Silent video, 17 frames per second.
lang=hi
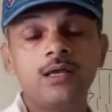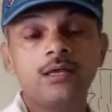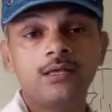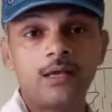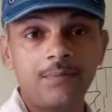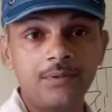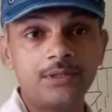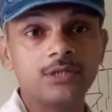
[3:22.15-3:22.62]

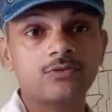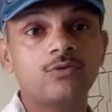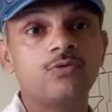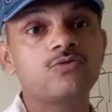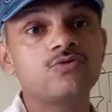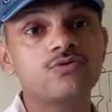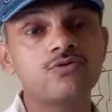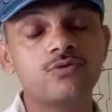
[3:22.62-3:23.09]
कि अभी तक तो
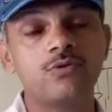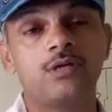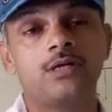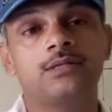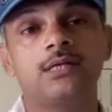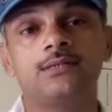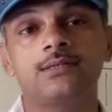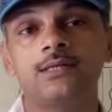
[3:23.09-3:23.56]
लोगों को
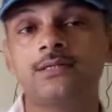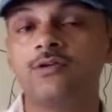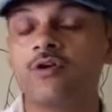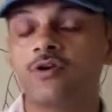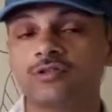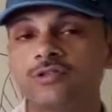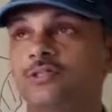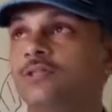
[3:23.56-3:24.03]
लगता था कि
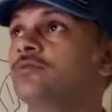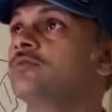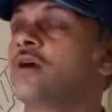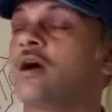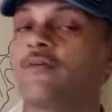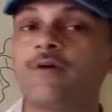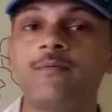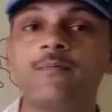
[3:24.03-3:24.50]
ऑक्सीजन तो
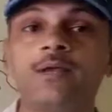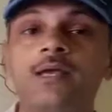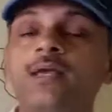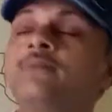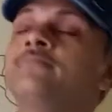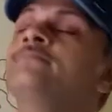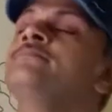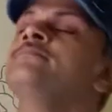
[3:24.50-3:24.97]
हवा में है